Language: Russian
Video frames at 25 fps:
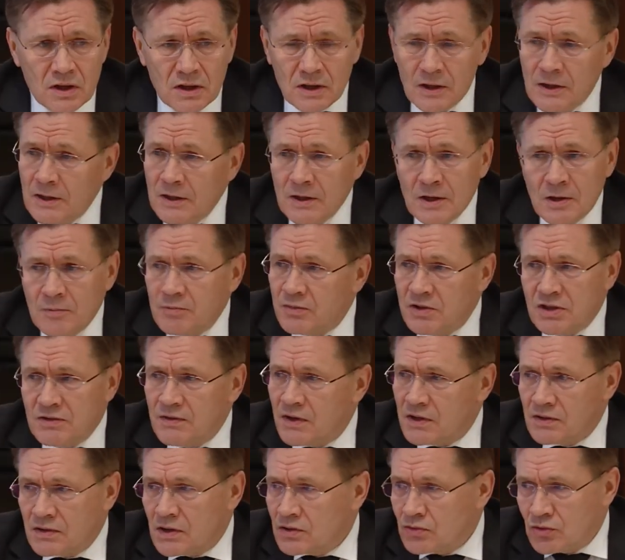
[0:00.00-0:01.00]
был сделан на
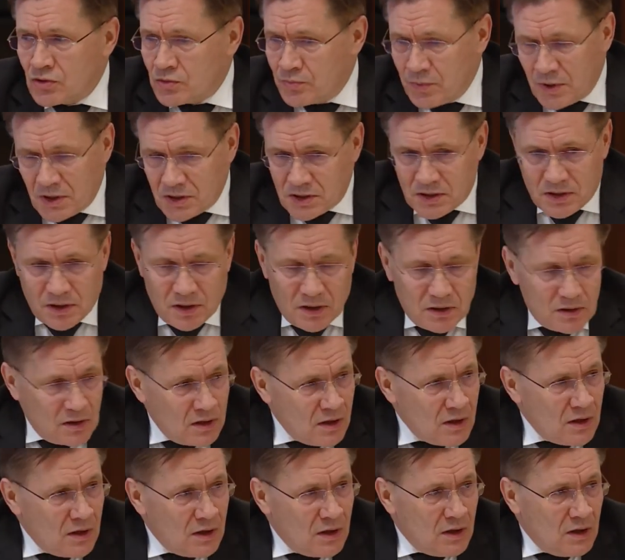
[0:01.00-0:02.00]
обсуждении состояния
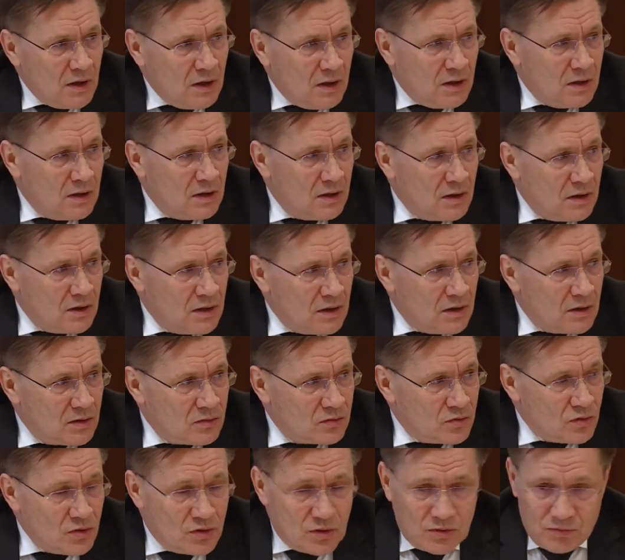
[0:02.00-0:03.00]
медицинской
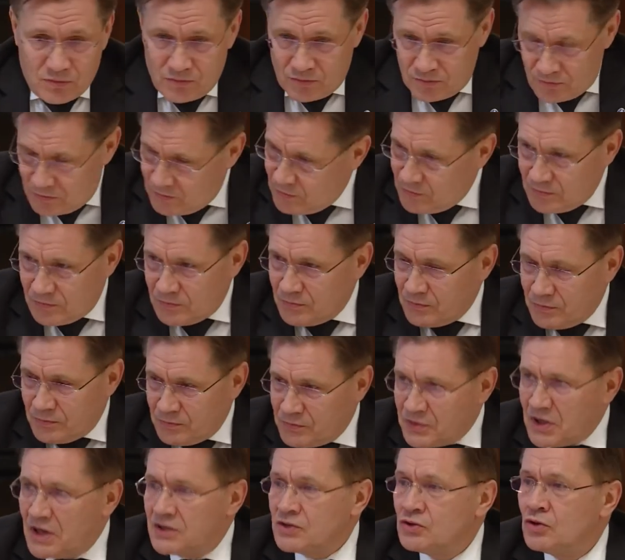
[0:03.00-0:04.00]
помощи в Новоуральске.
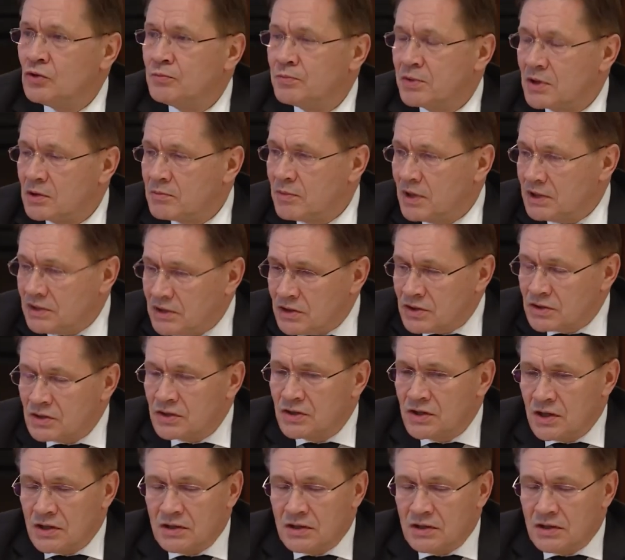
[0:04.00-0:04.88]
Алексей Лихачев